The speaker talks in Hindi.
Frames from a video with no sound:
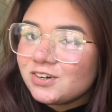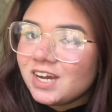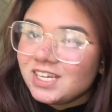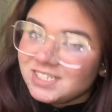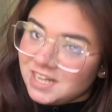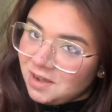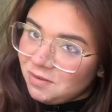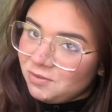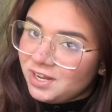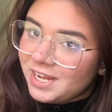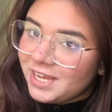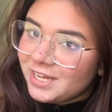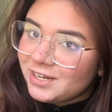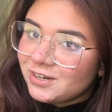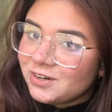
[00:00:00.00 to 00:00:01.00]

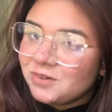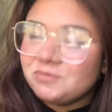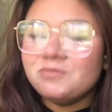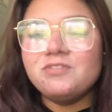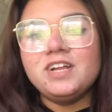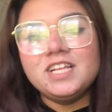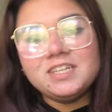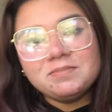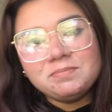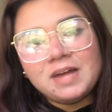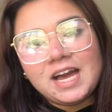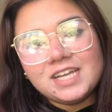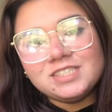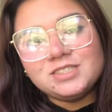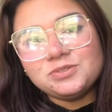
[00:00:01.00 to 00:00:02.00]
असलकम वेलकम
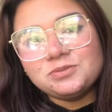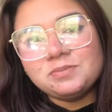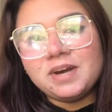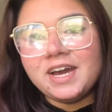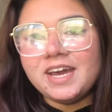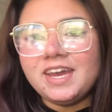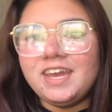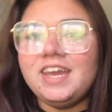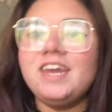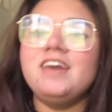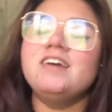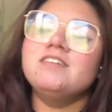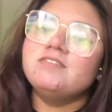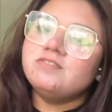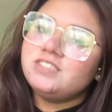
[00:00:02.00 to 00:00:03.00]
बैक टू माई
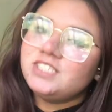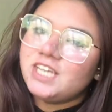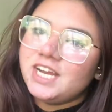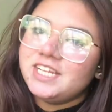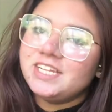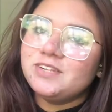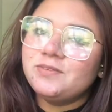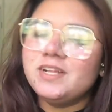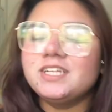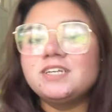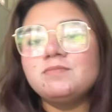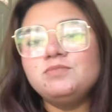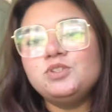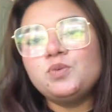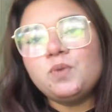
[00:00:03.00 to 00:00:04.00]
चैनल
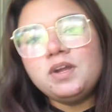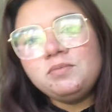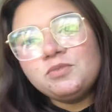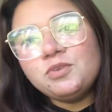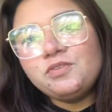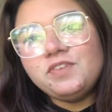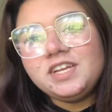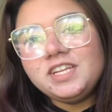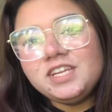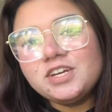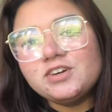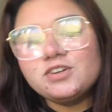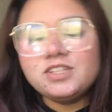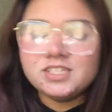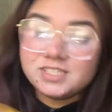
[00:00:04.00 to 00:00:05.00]
वेलकम टू वन मोर
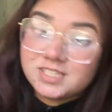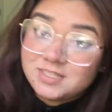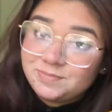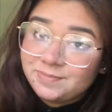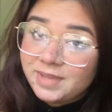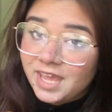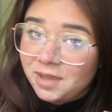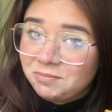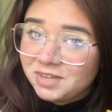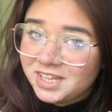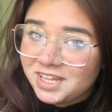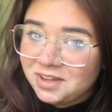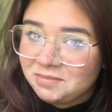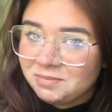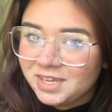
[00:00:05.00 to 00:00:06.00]
वीडियो दिस इज़
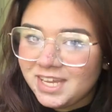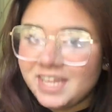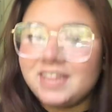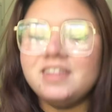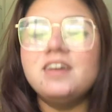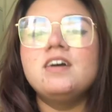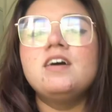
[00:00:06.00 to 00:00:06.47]
इमन हमीद